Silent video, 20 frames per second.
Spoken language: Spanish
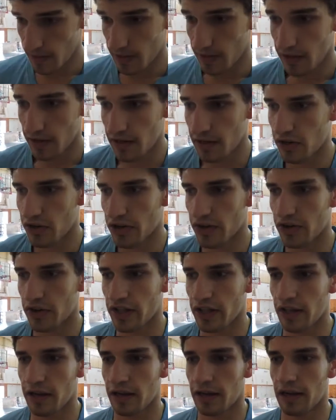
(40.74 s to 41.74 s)
Eh, lo que nos
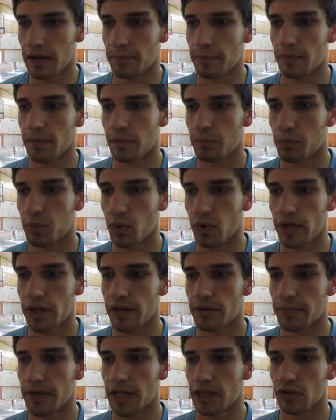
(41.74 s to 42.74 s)
queda
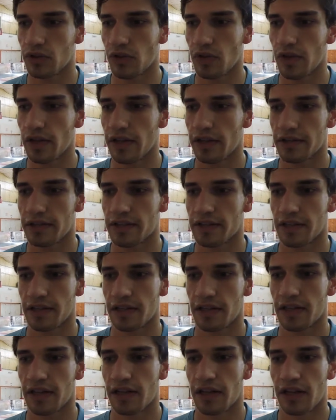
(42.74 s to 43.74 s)
pulir más de todo es
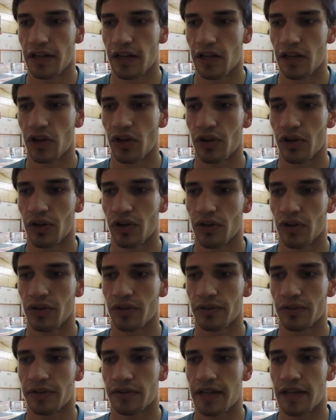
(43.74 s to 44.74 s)
no
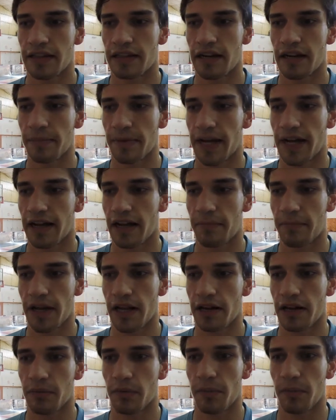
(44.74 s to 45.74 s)
tratar de manejar más
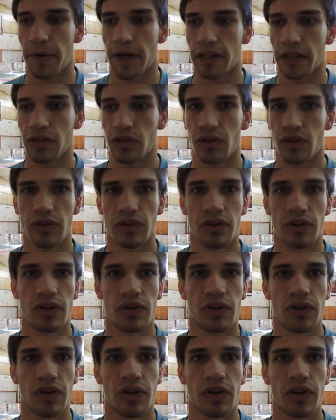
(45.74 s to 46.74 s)
el ritmo del partido, no,
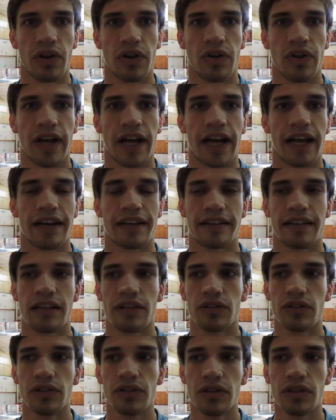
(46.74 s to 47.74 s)
de caer
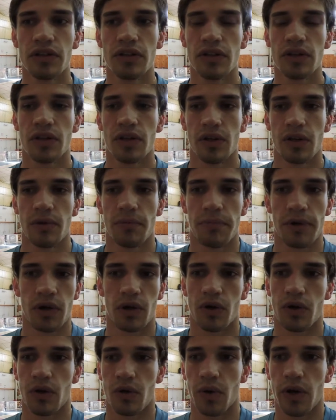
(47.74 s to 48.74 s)
tanto,
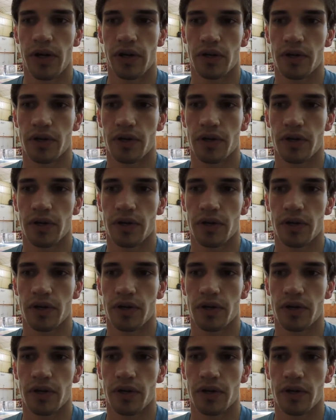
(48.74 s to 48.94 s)
pero bueno,